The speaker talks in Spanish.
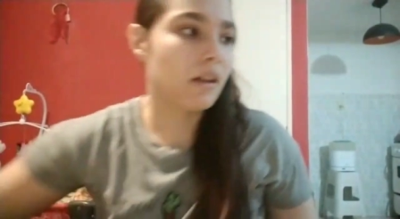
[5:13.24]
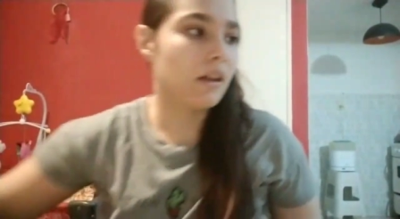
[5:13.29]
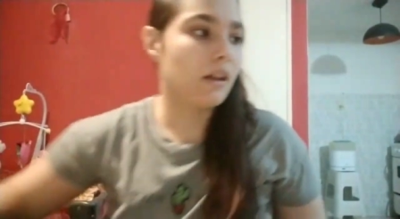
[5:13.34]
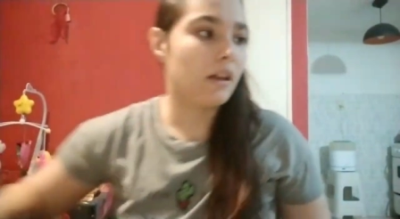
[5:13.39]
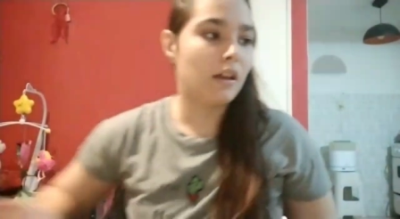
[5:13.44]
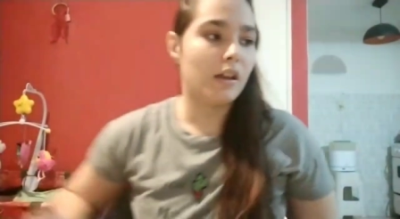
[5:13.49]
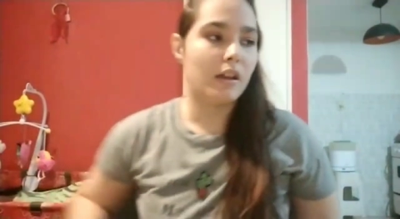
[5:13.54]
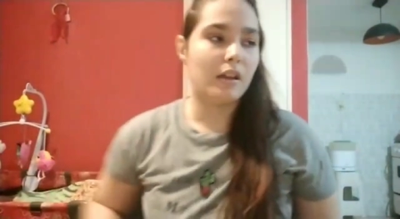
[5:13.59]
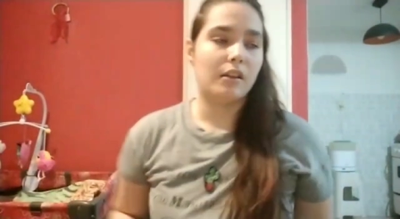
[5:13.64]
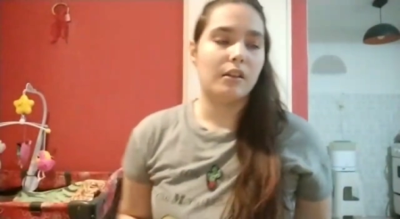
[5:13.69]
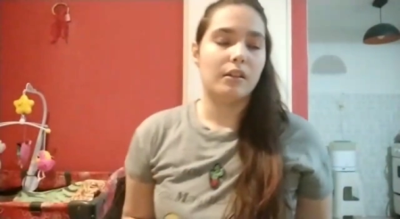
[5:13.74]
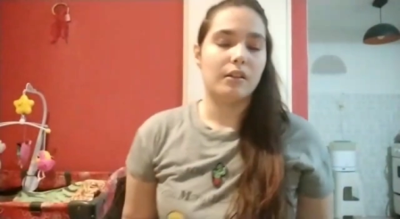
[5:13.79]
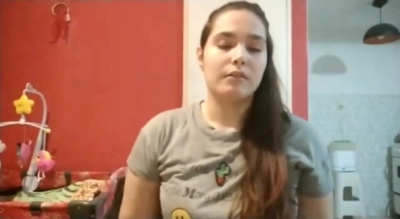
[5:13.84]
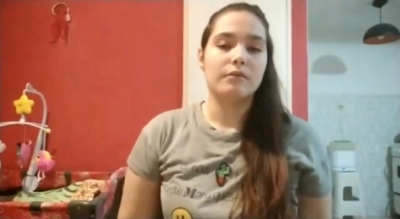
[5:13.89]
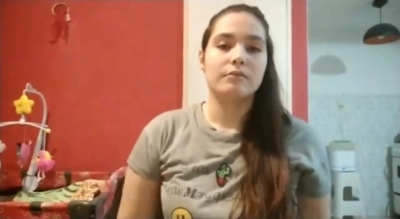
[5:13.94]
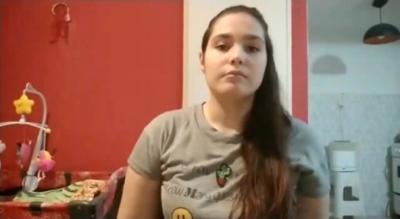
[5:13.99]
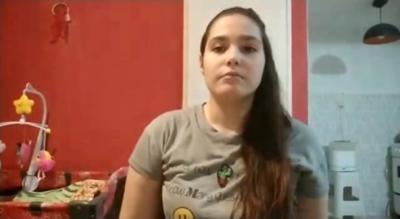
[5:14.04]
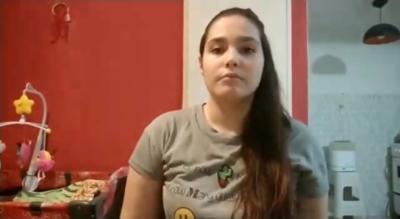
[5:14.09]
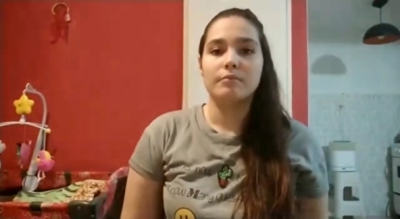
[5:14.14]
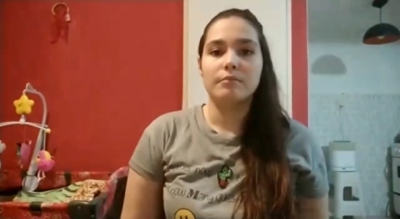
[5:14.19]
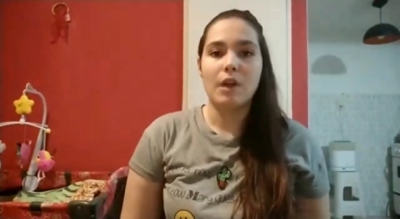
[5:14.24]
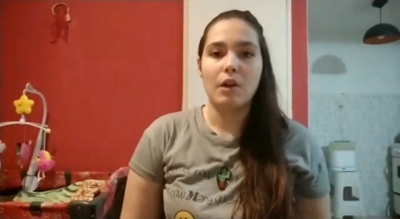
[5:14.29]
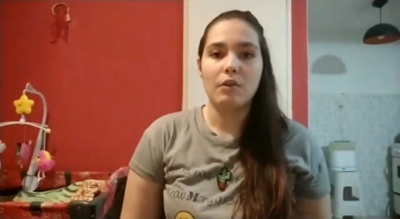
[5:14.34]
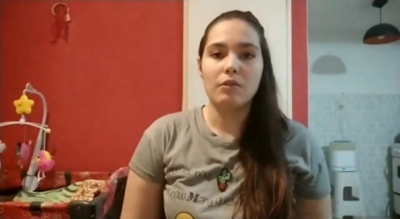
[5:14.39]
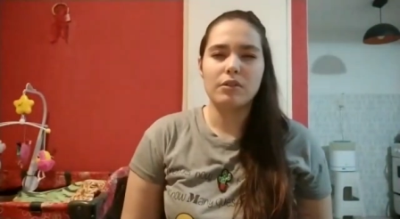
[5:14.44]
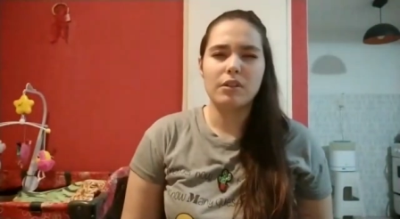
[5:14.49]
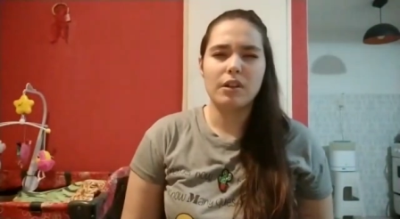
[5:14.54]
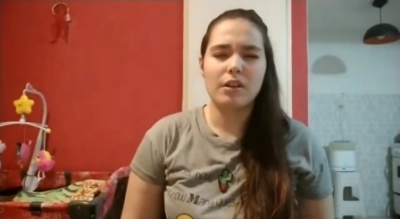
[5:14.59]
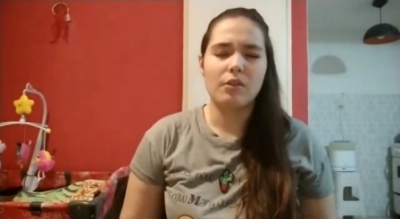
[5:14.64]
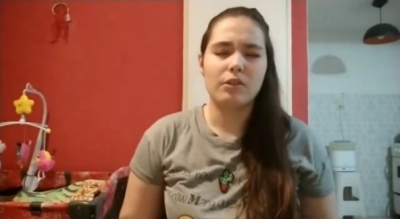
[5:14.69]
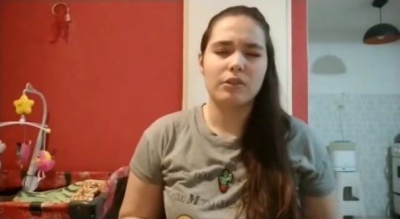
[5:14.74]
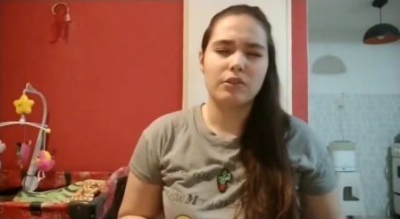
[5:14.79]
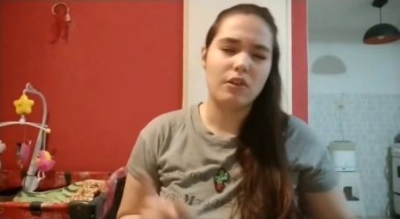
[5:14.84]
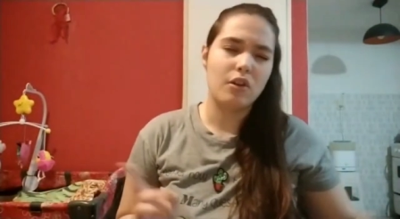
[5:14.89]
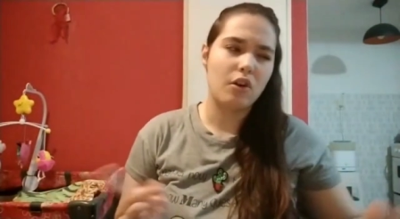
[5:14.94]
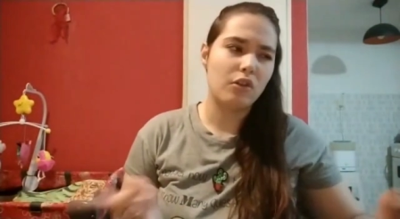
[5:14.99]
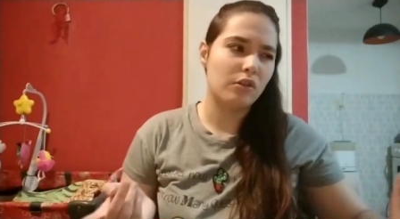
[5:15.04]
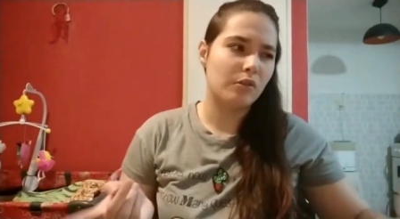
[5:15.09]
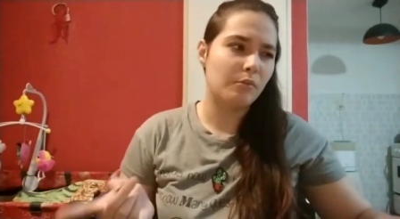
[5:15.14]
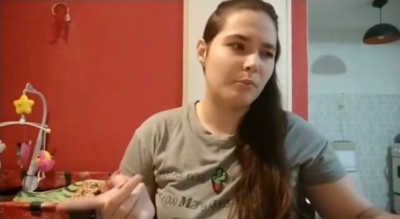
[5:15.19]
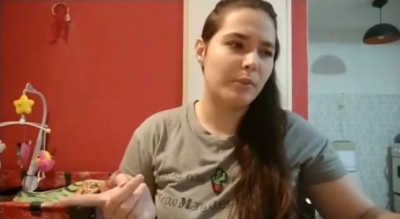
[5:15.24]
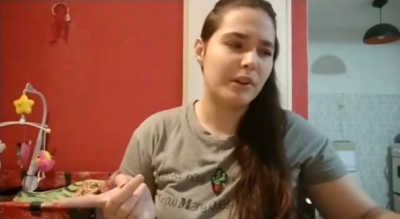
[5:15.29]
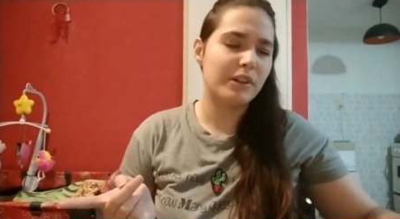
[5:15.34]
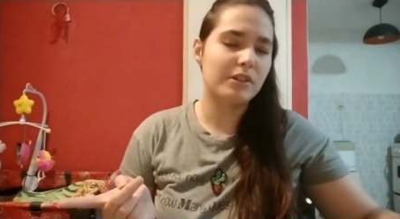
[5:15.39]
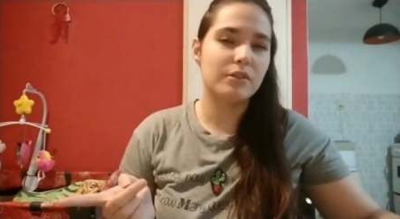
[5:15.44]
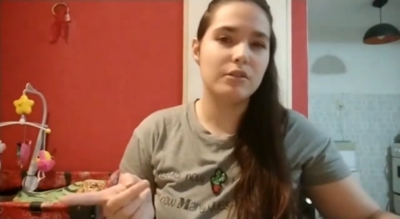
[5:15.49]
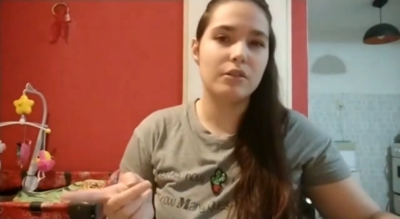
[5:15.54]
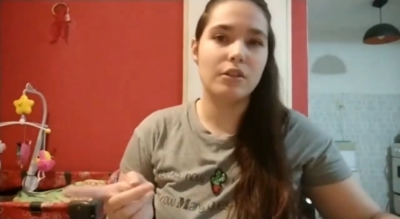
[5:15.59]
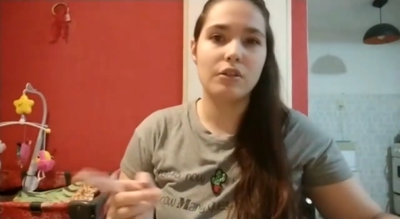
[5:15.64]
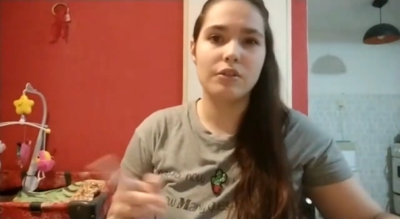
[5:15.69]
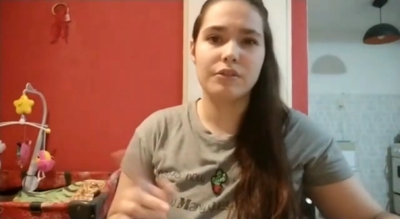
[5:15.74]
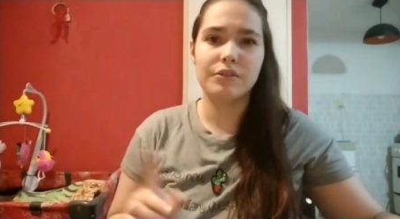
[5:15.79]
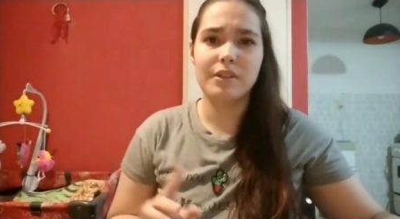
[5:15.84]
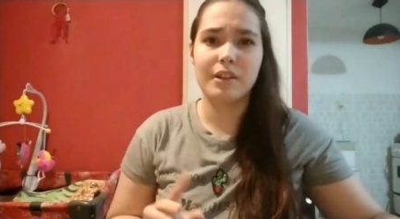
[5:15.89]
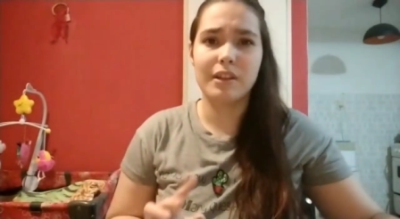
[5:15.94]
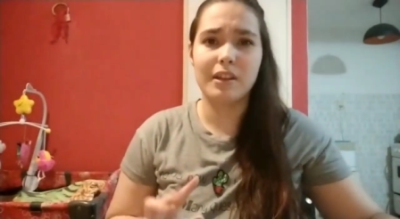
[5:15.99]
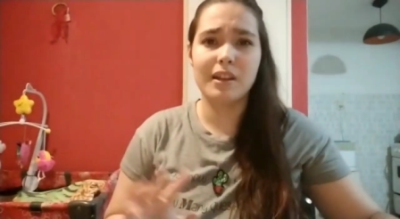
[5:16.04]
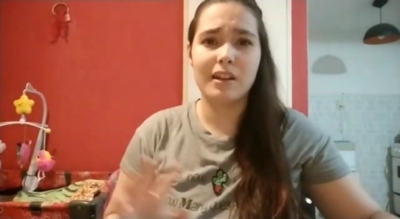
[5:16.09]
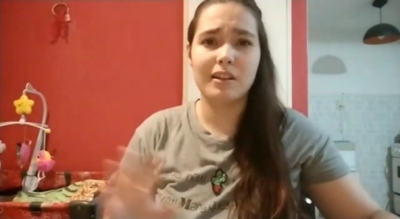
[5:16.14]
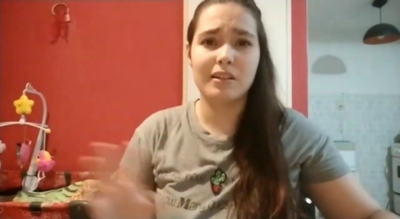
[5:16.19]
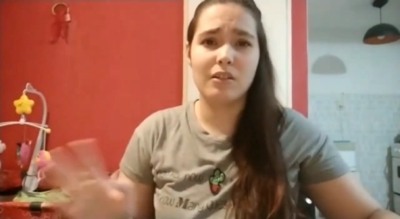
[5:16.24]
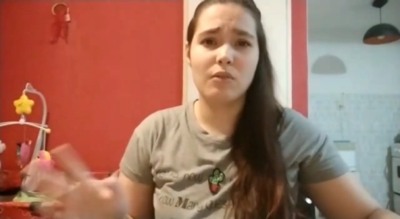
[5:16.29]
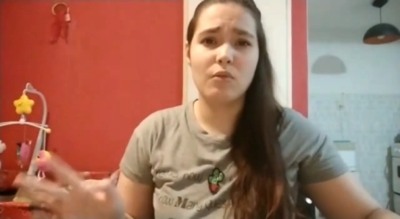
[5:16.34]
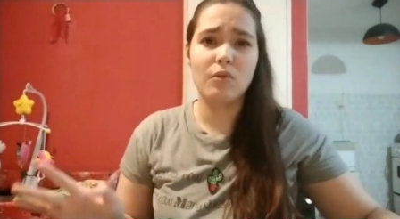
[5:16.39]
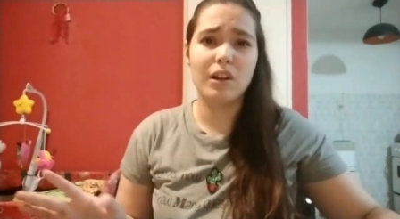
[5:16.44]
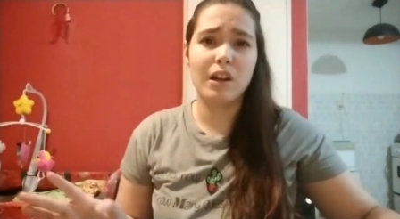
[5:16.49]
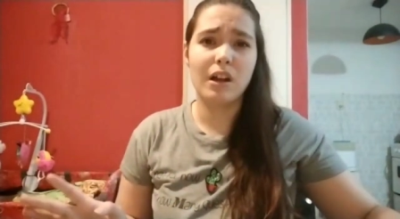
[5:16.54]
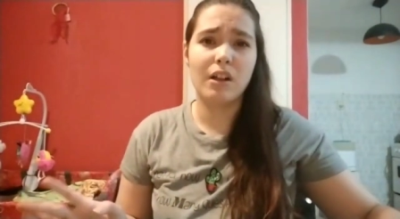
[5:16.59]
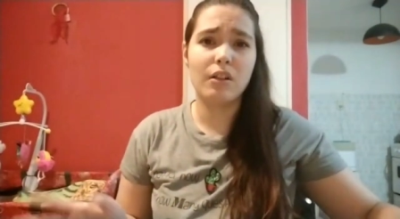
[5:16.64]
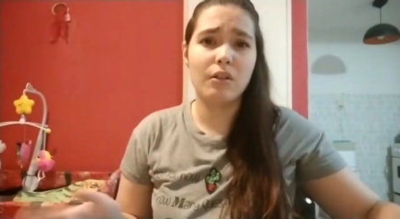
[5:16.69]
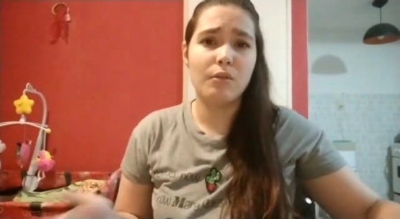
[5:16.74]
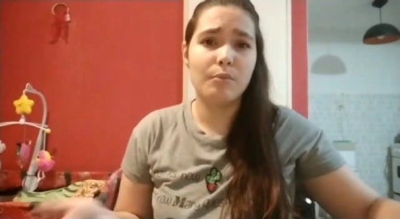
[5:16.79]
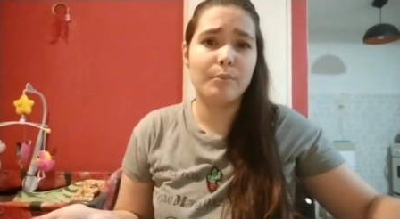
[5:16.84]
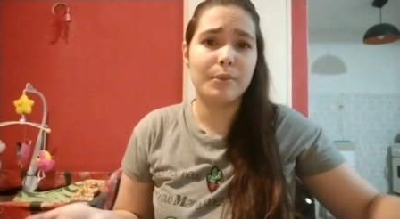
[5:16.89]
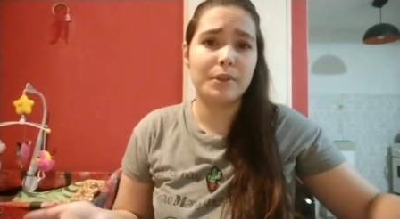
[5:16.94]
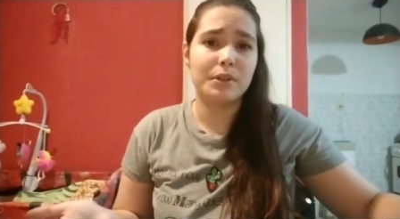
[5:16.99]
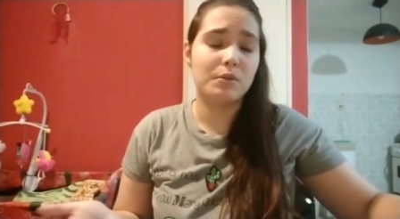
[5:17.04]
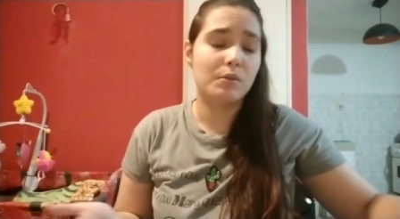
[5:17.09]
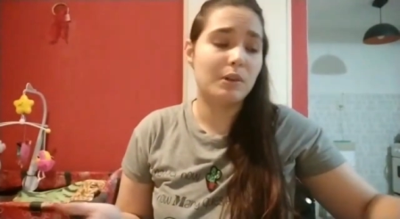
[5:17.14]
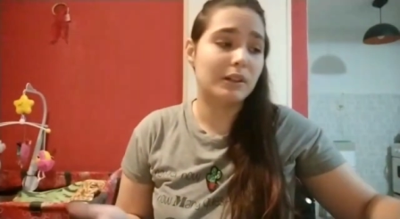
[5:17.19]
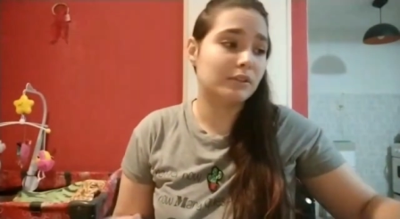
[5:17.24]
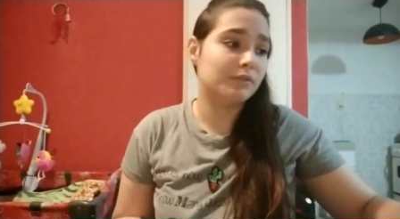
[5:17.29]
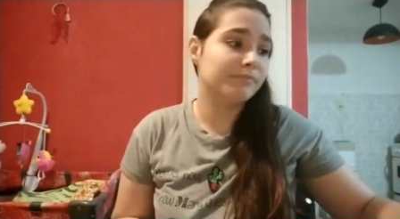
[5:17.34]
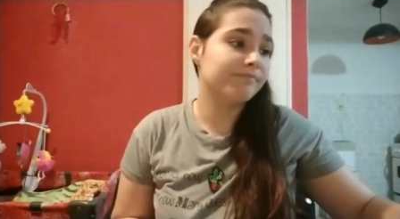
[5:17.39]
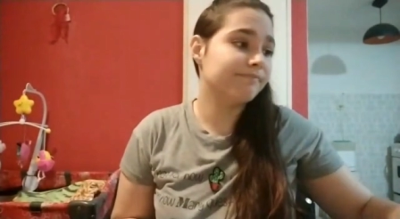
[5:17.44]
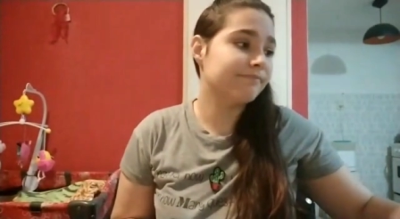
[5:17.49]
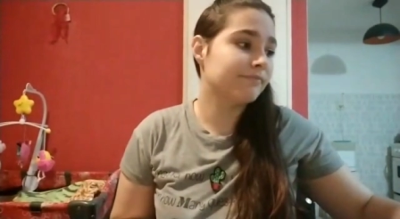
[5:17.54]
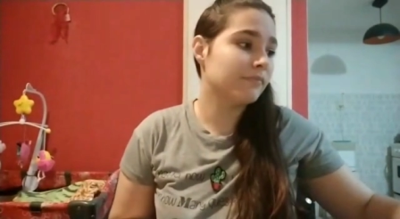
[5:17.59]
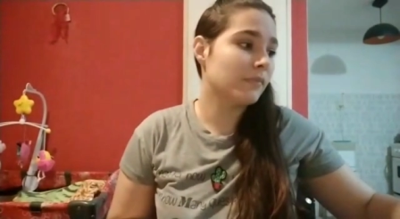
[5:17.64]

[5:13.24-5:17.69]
Eh, me acuerdo que cuando los compré no los conseguía a ningún lado, pero bueno.